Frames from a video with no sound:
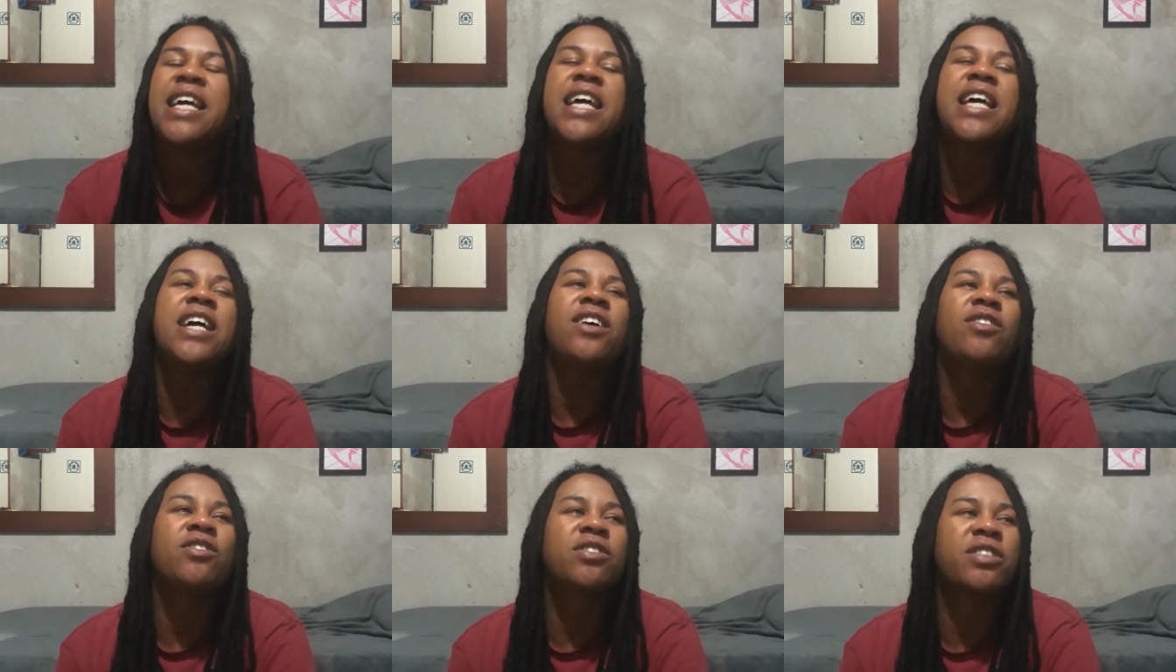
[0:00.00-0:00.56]

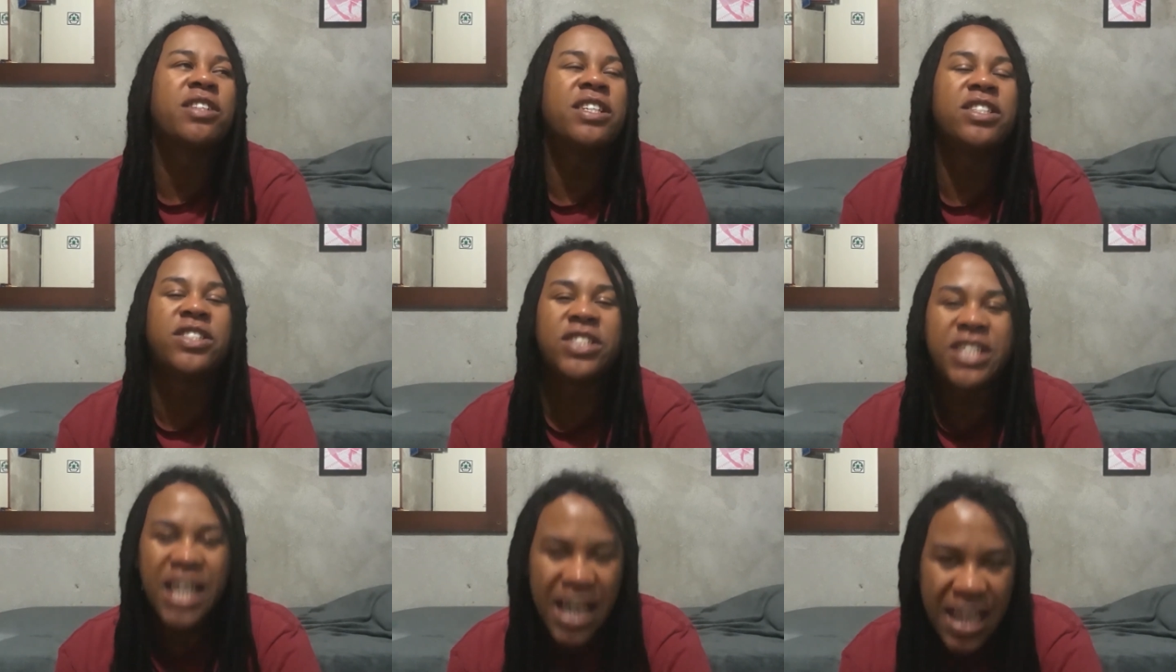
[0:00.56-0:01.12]
Eu não
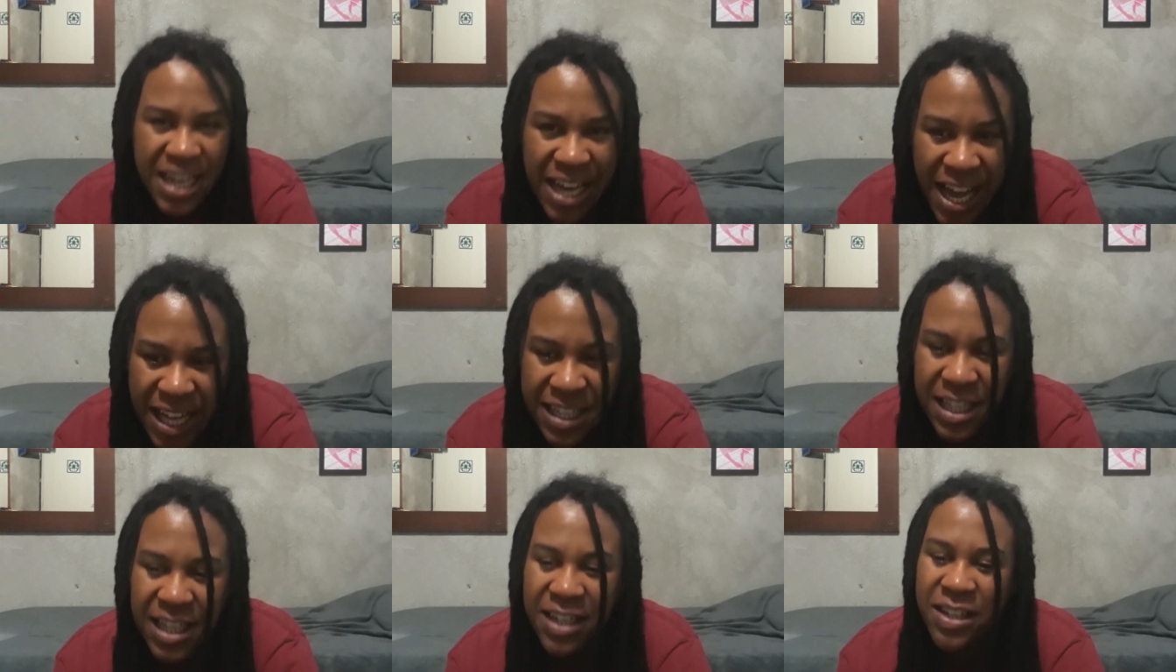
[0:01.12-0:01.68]
sentia
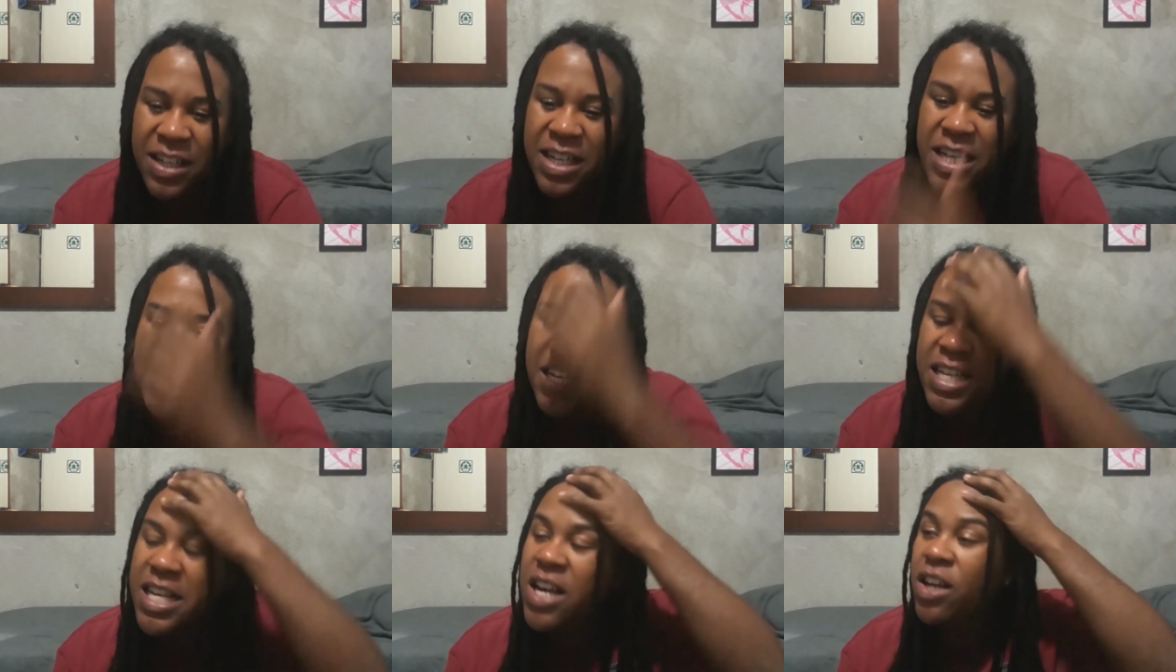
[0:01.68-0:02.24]
nada.
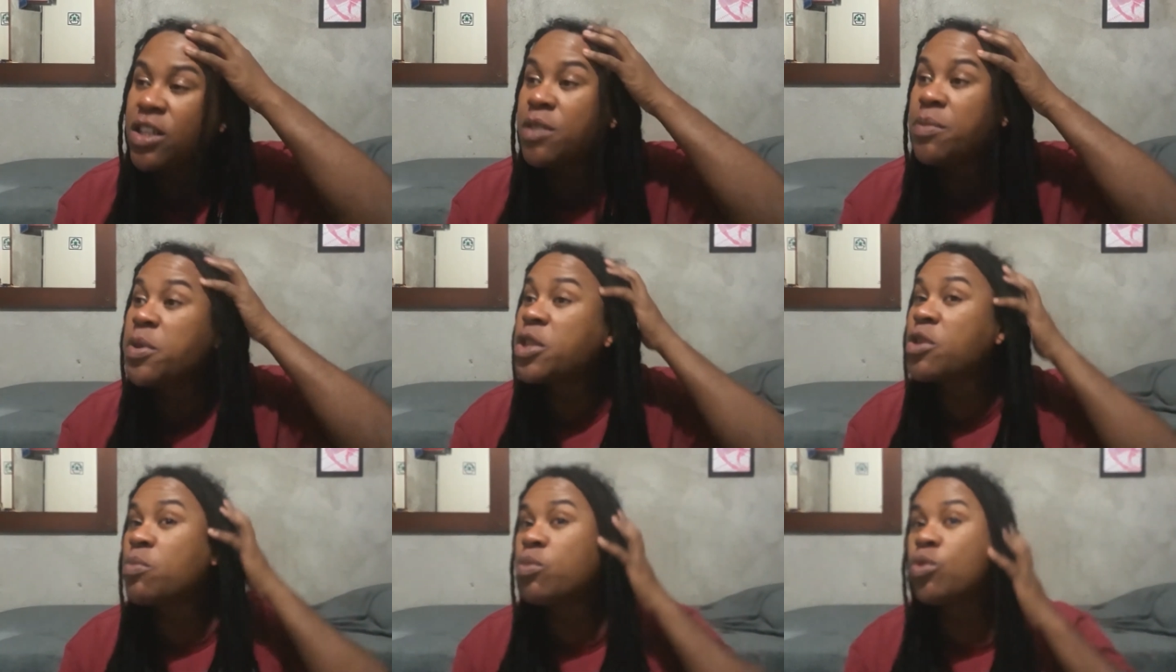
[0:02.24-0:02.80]
E era uma
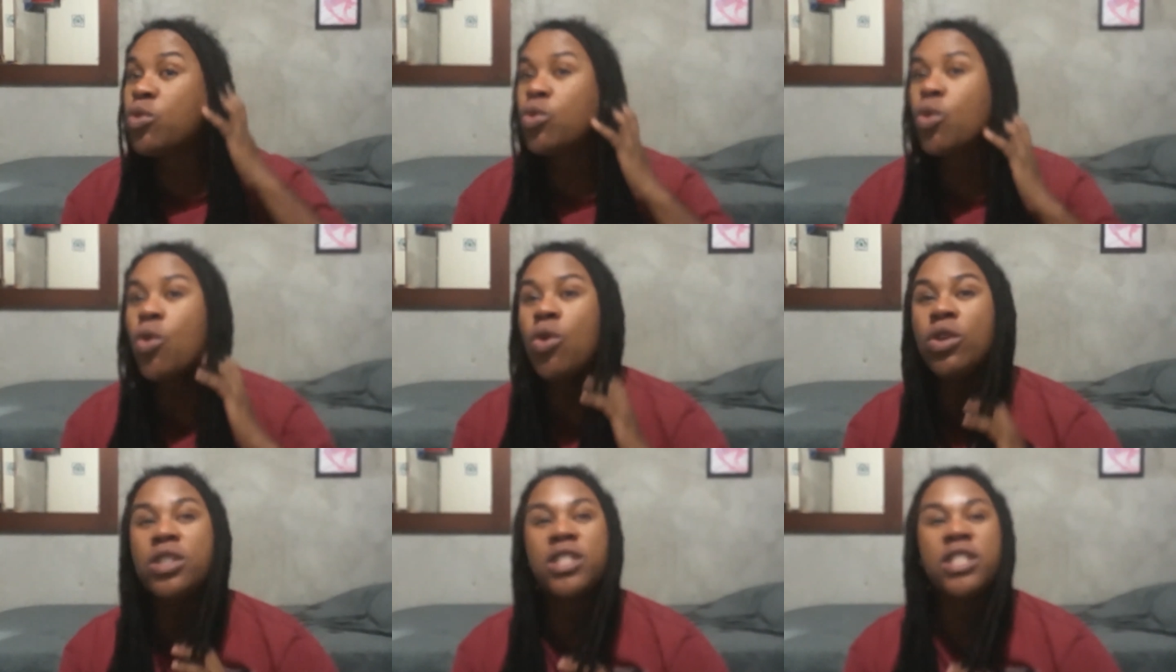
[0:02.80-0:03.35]
depressão muito
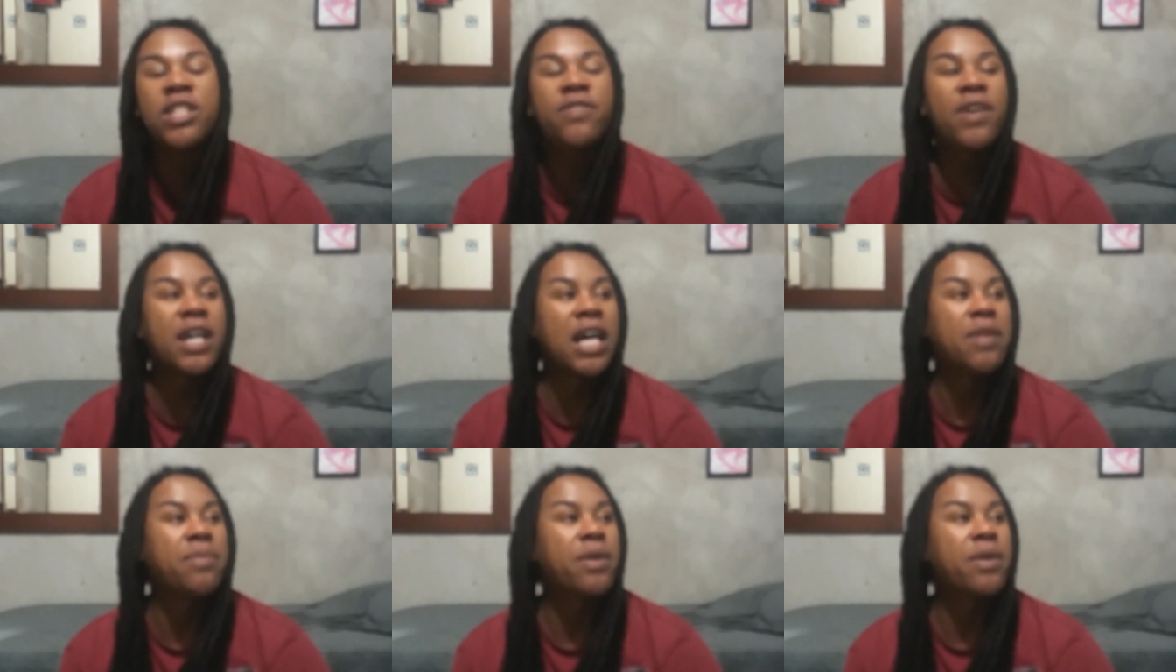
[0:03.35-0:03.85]
corrosiva, cara.